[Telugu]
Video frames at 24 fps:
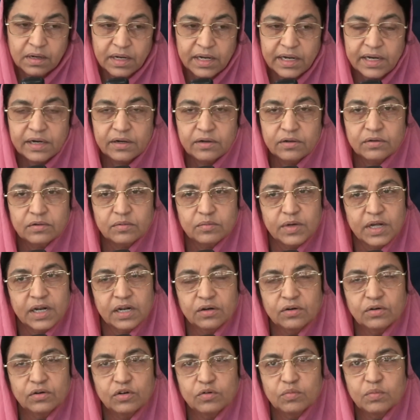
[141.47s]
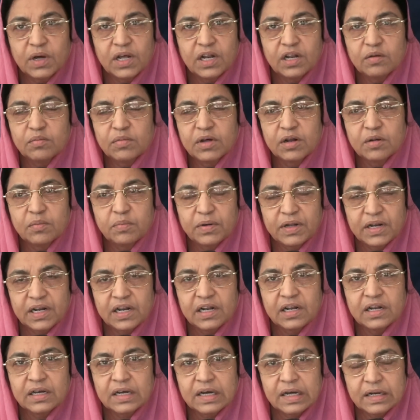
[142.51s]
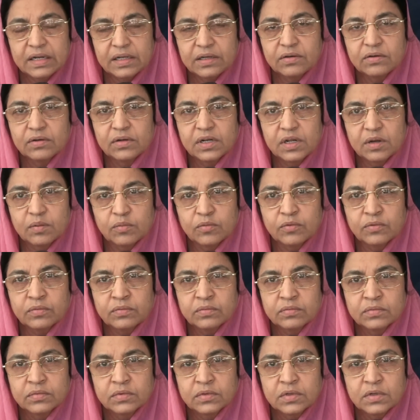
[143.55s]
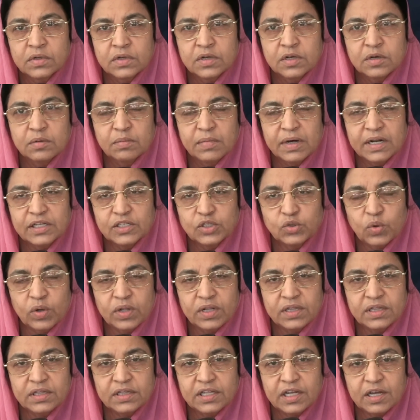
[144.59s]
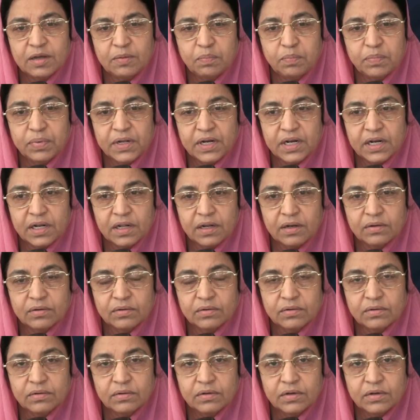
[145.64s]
నేడు మన కుటుంబాల్లో మనం పిల్లల్ని కలిగి ఉన్నాము మన సొంత పిల్లలు